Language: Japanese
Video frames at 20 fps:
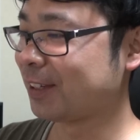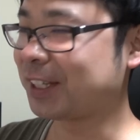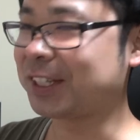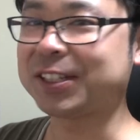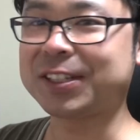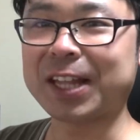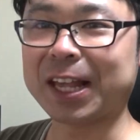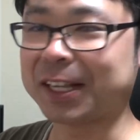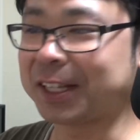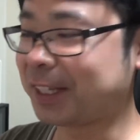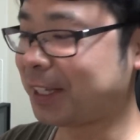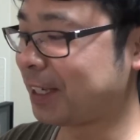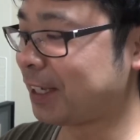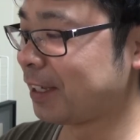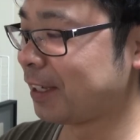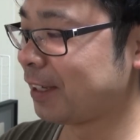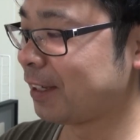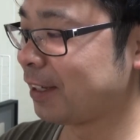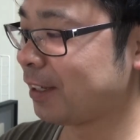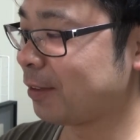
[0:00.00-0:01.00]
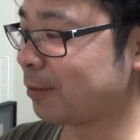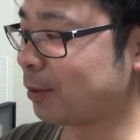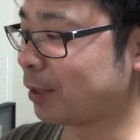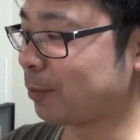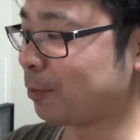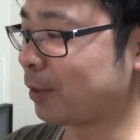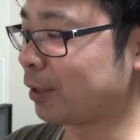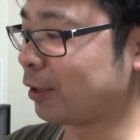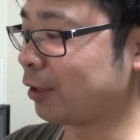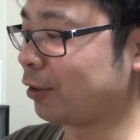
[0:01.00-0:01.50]
奇跡ま
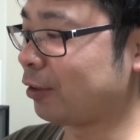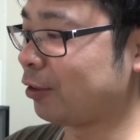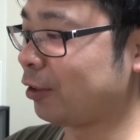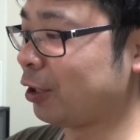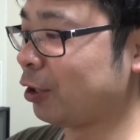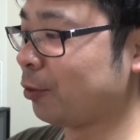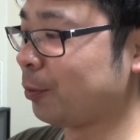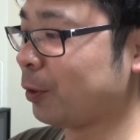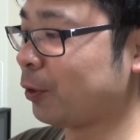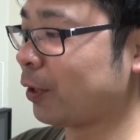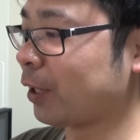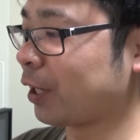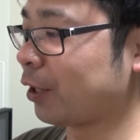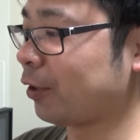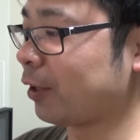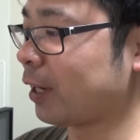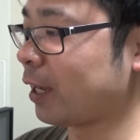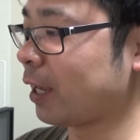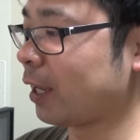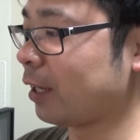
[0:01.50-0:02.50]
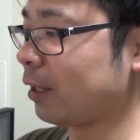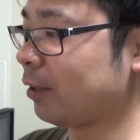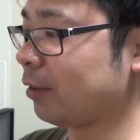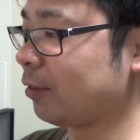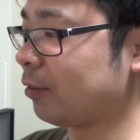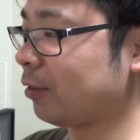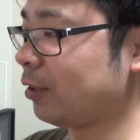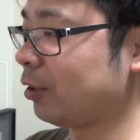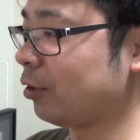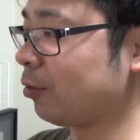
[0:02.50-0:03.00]
ずまず釣りの身をあげるはい
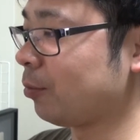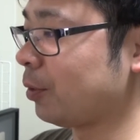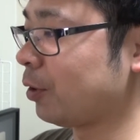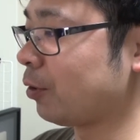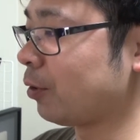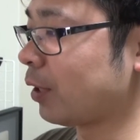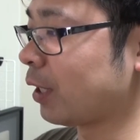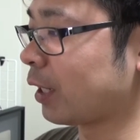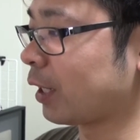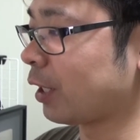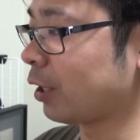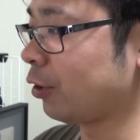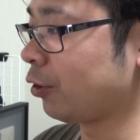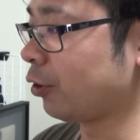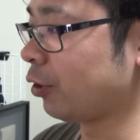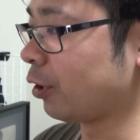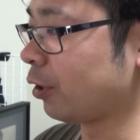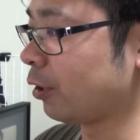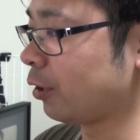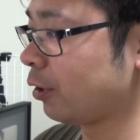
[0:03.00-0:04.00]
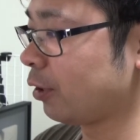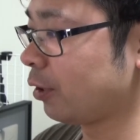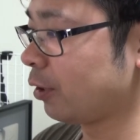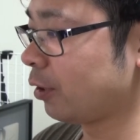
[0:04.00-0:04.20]
釣りの身をあげる